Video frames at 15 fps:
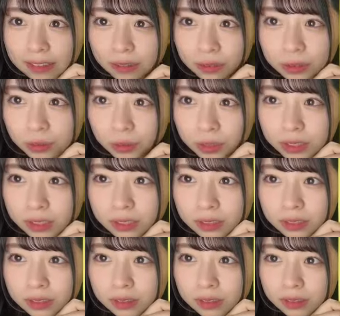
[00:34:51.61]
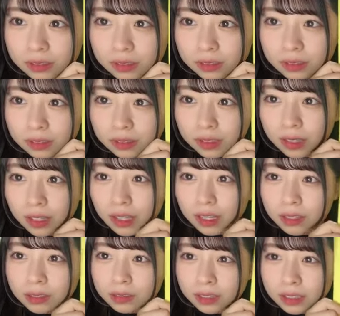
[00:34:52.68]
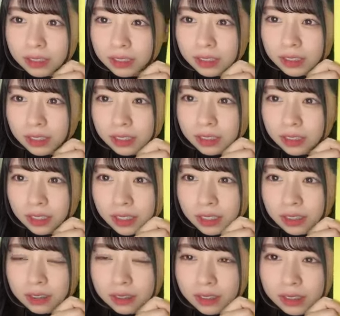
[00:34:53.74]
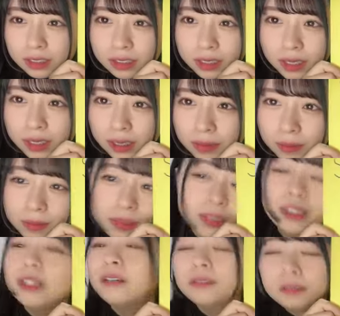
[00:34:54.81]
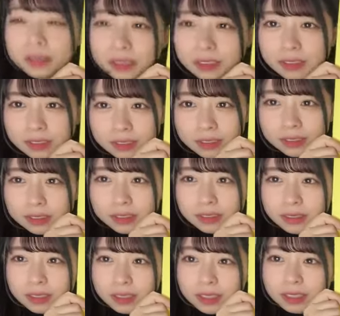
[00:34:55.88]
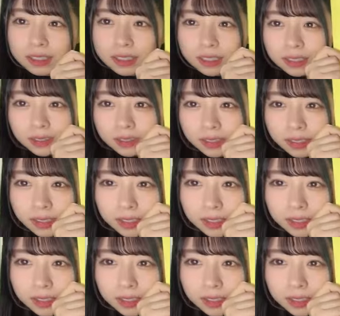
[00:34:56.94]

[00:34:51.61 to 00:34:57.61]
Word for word: えでも嬉しいですえ嬉しいです嬉しいみんな嬉しいです可愛い